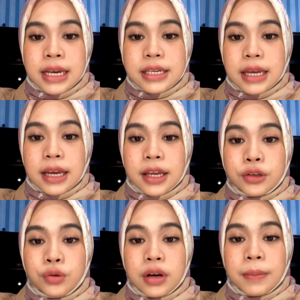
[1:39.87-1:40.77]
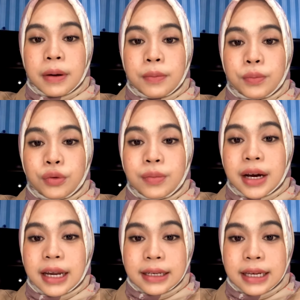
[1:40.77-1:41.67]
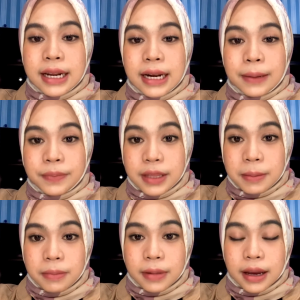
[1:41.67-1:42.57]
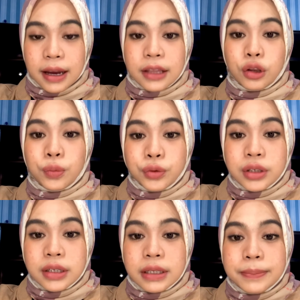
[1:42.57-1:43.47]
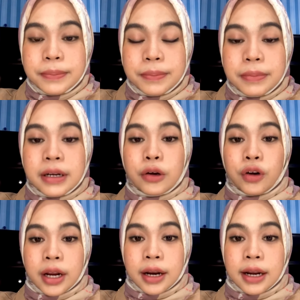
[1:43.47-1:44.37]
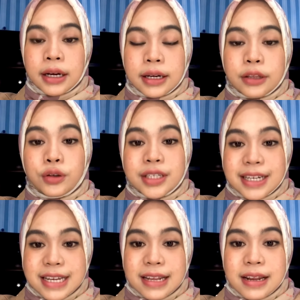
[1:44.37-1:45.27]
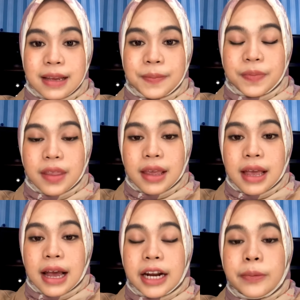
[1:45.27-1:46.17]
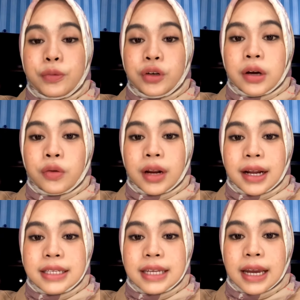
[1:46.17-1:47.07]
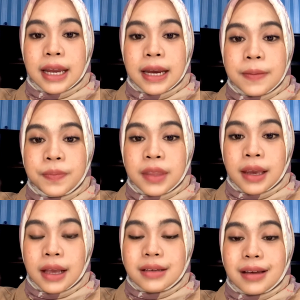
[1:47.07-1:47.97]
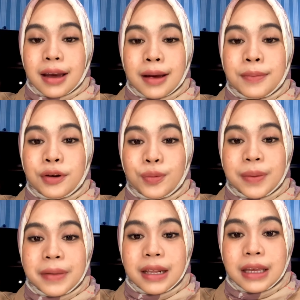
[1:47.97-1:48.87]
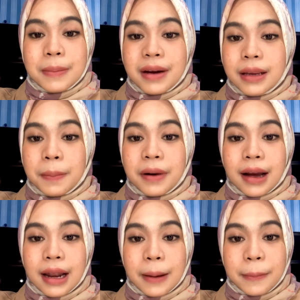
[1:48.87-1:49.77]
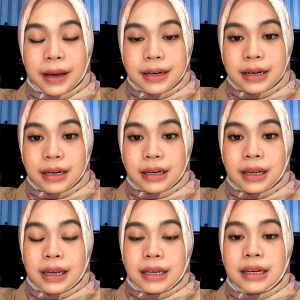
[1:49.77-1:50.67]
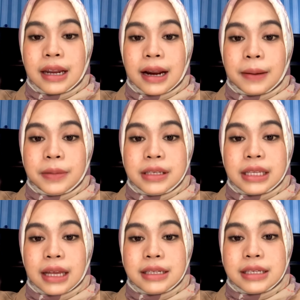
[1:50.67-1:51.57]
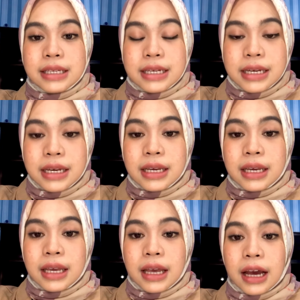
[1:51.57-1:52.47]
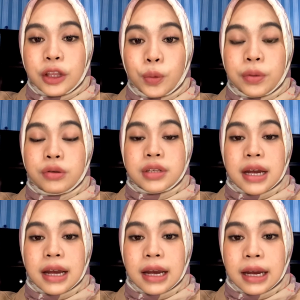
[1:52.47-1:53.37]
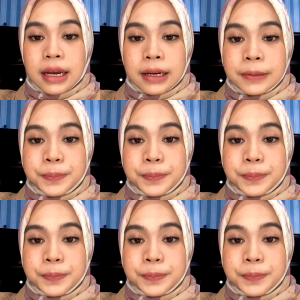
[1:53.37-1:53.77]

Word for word: Saya juga mampu bekerja dalam tim ataupun perorangan atau sendiri. Adapun kekurangan saya, saya belum memiliki banyak pengalaman dalam instansi atau perusahaan